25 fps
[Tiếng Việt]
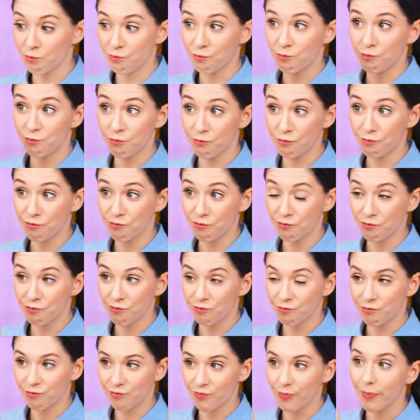làm bỏng ngô như
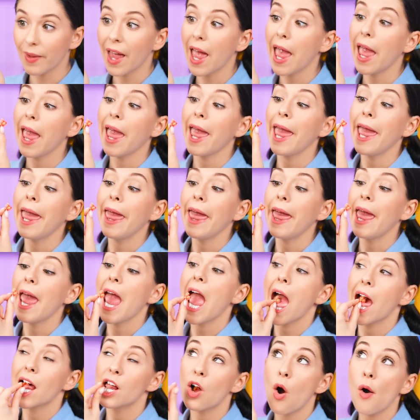này rồi.
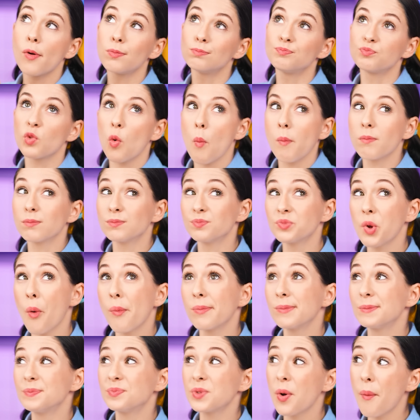Thôi được rồi thử
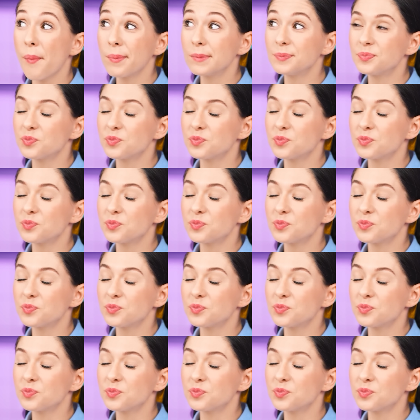nhá.